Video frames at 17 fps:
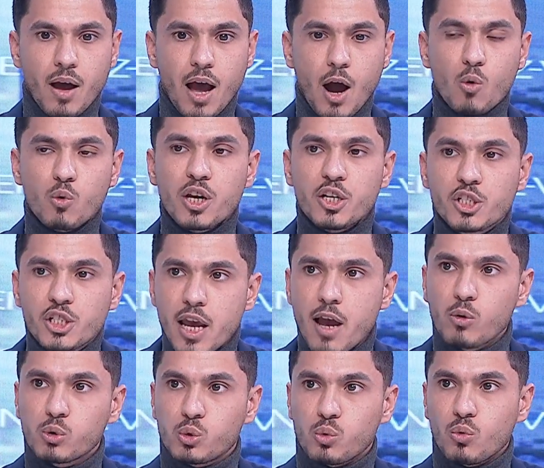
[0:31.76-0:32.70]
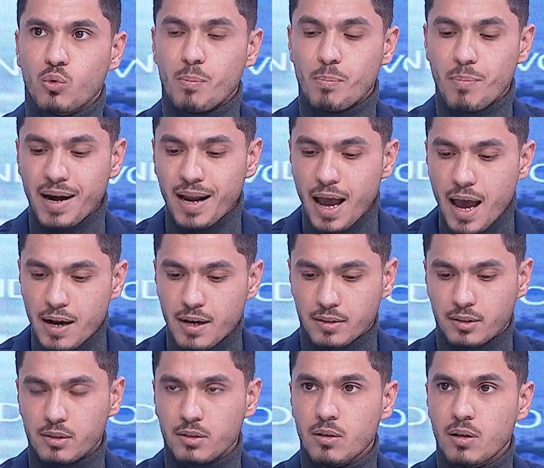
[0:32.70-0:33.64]
او نتجاوزوا
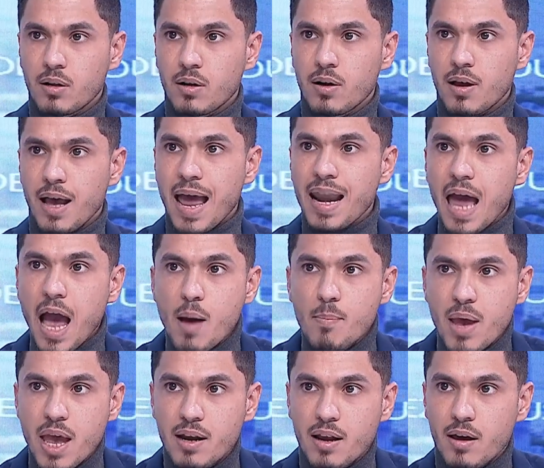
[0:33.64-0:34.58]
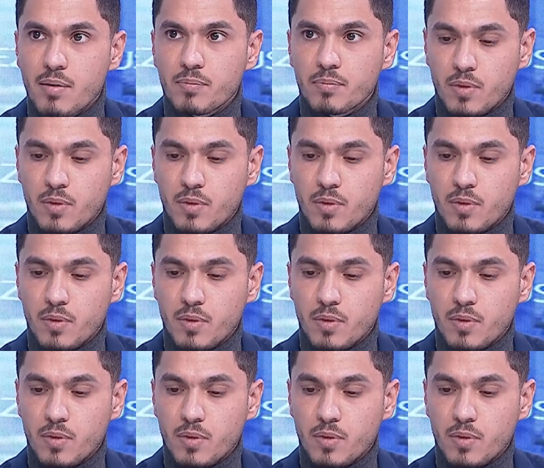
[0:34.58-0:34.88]
مرحله العماله